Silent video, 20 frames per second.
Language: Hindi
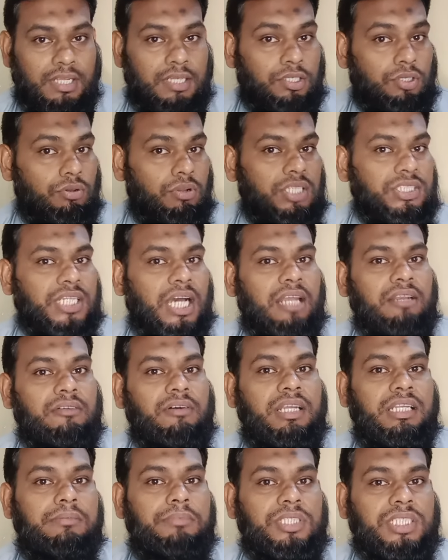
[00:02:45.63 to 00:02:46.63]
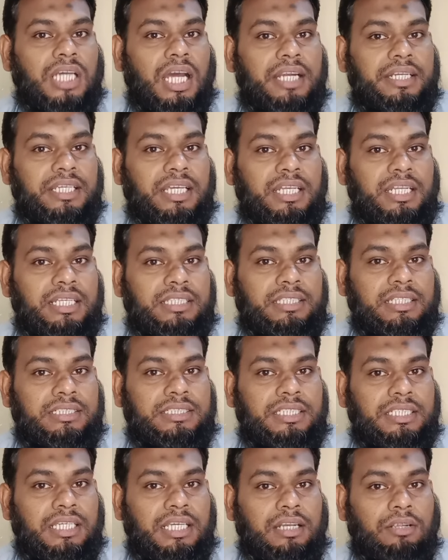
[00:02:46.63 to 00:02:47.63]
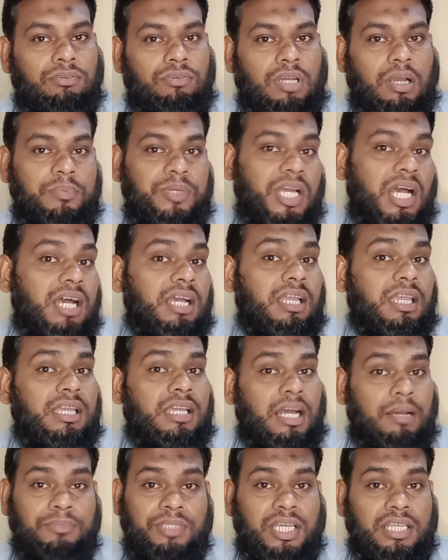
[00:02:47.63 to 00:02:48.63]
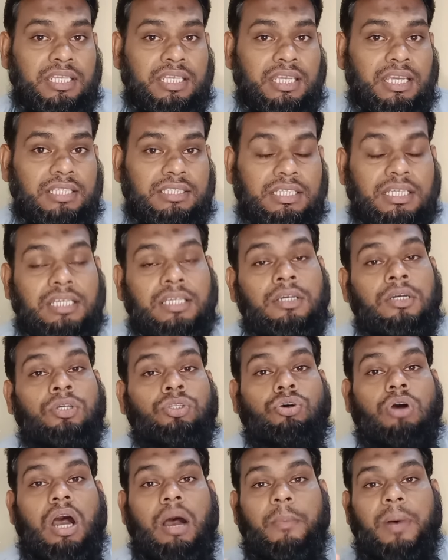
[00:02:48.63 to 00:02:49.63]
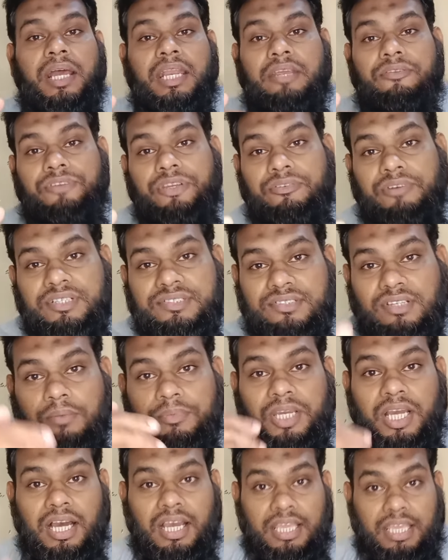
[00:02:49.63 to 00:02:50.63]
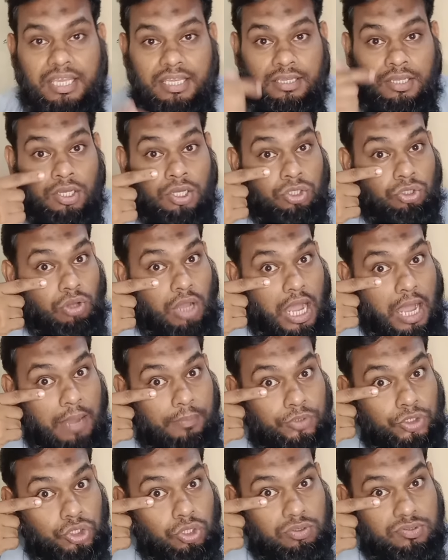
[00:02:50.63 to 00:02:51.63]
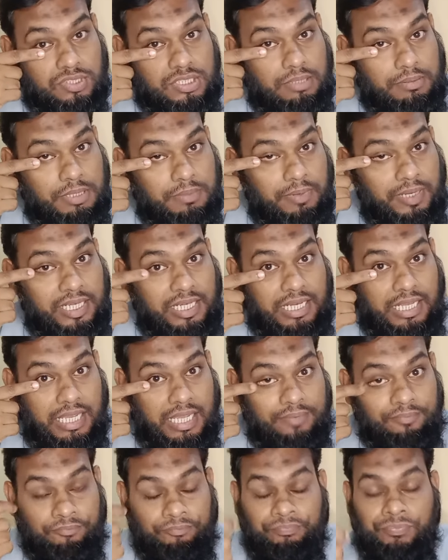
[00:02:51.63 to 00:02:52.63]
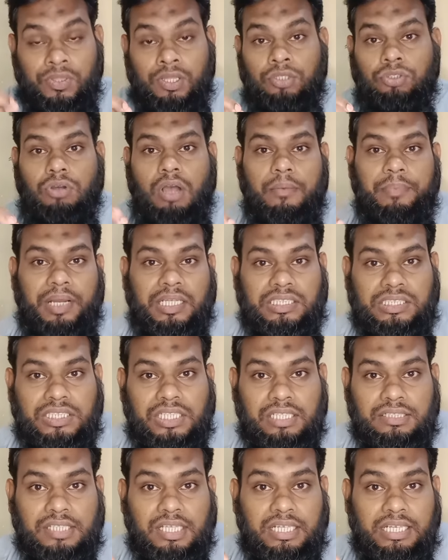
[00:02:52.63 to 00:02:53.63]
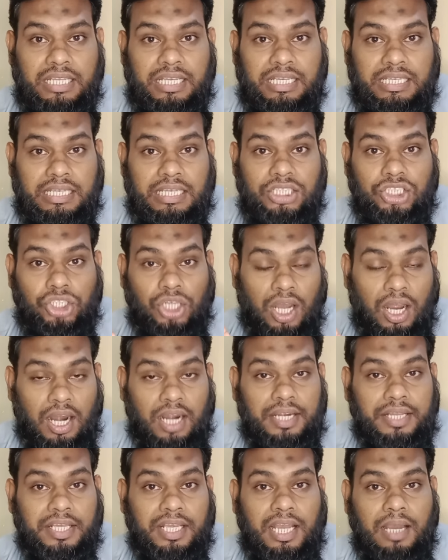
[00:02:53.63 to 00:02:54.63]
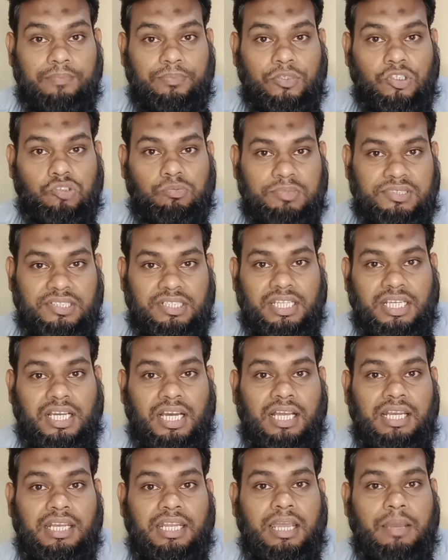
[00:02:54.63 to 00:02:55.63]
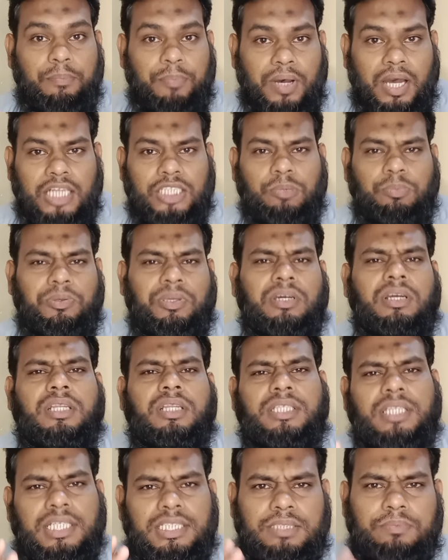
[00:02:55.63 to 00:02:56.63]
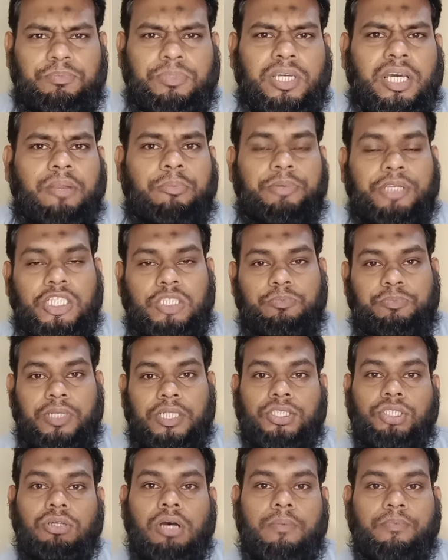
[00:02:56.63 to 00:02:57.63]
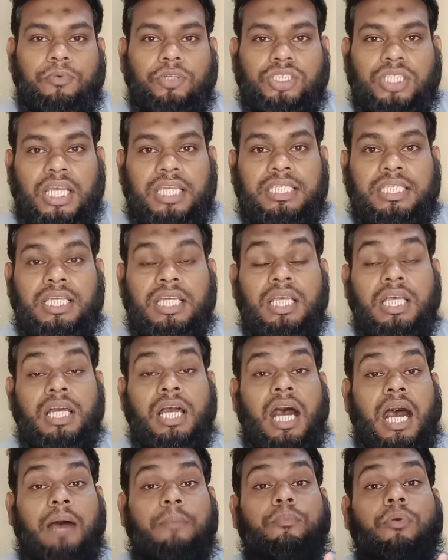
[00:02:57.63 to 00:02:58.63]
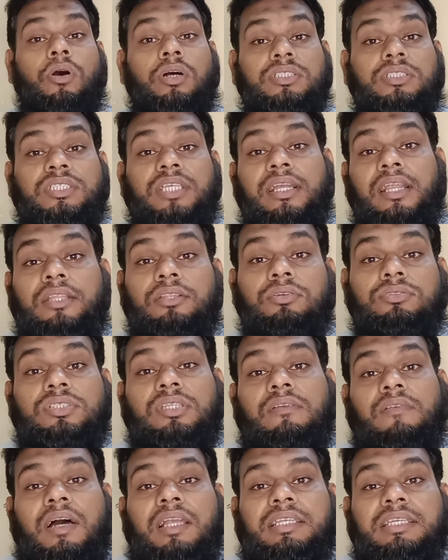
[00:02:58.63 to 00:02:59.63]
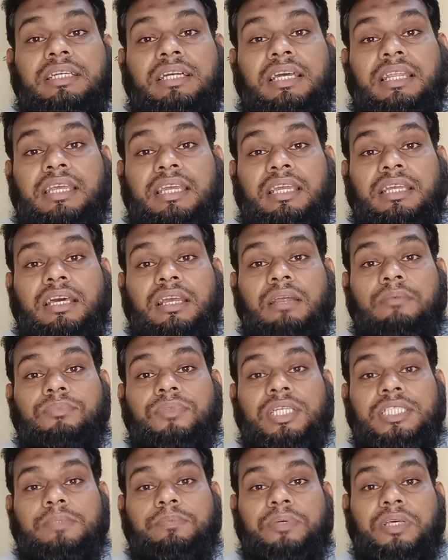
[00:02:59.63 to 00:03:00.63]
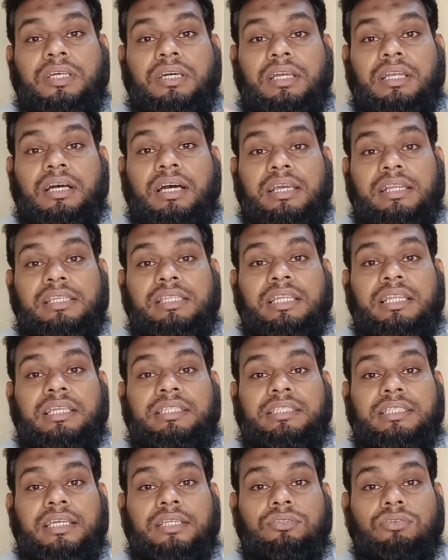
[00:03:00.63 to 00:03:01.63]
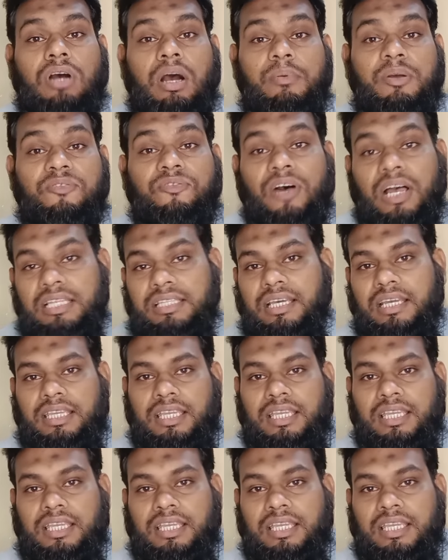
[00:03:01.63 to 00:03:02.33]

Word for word: क्योंकि जाल वाले भी छाट के लेते हैं ठीक है ना उनका भी हक है हम ये नहीं कहते तो हमारे व्यूवर्स का भी हक है तो आप जोन से भी भाई लें तो आप अच्छे से लेके छाट के आपने उसमें से निकालना है पाँच पेयर दस पेयर बीस पेयर जो आपको चाहिए अब बहुत सारे दोस्त सवाल ये करेंगे यार हम दस पेयर अगर ख़रीद लेते हैं तो हमें फ़ायदा